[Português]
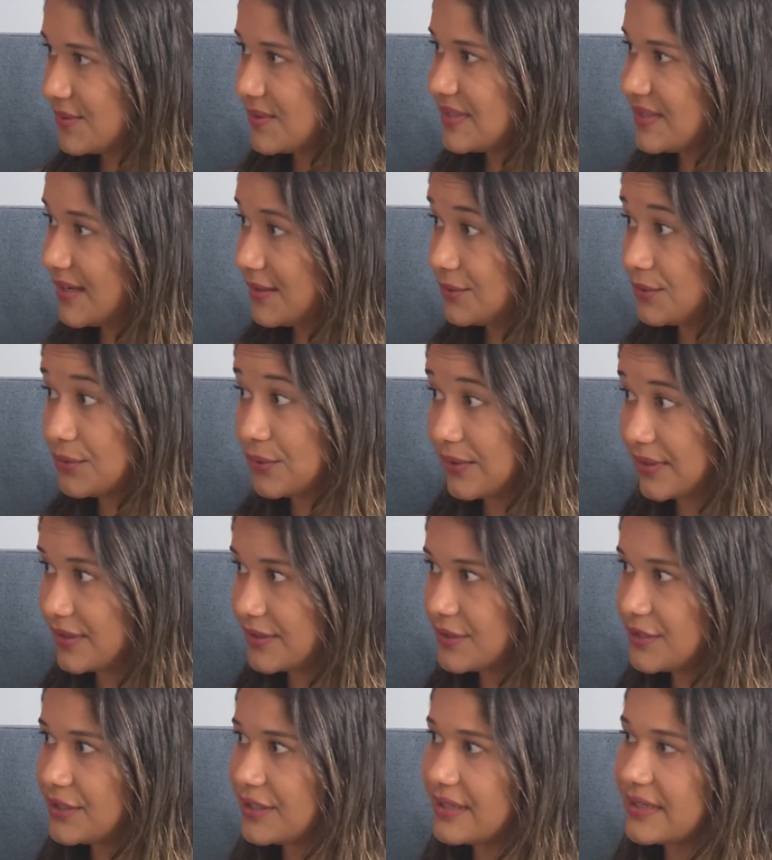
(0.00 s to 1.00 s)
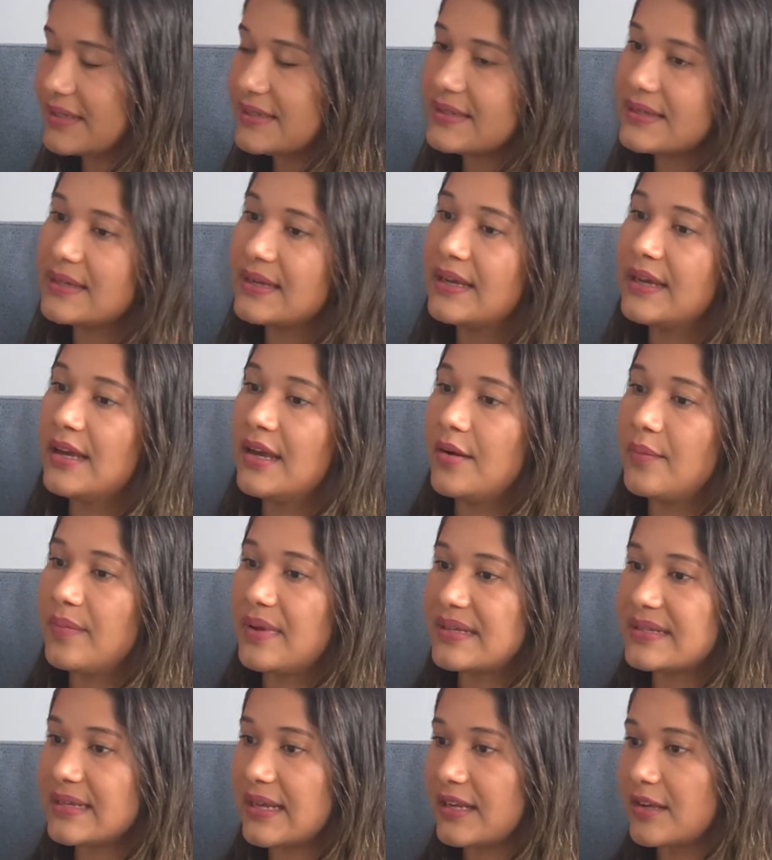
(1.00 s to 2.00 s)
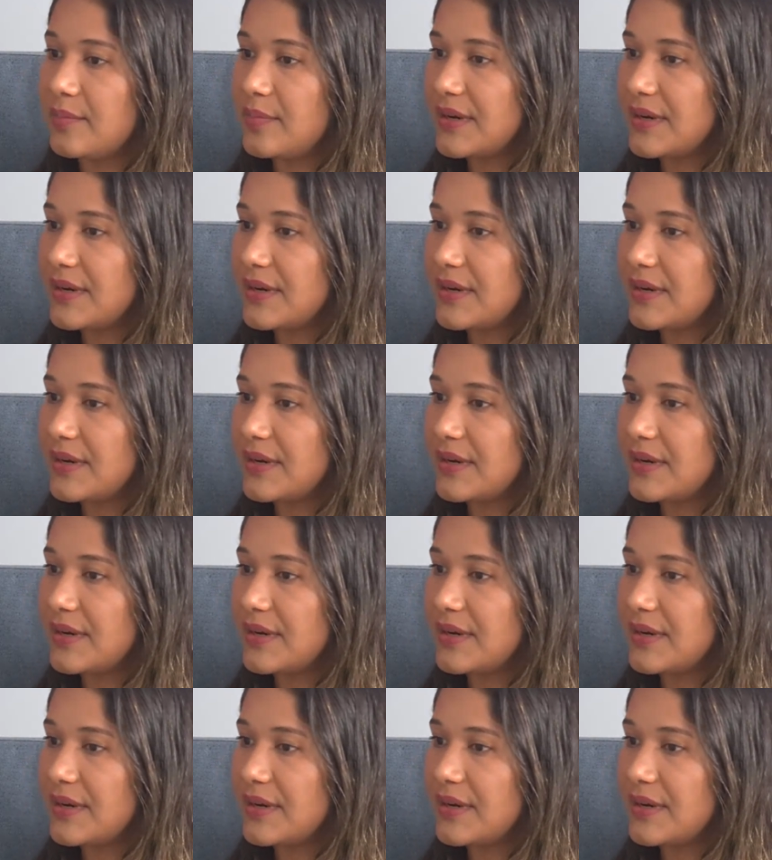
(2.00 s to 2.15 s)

no estado do Tocantins, pensar que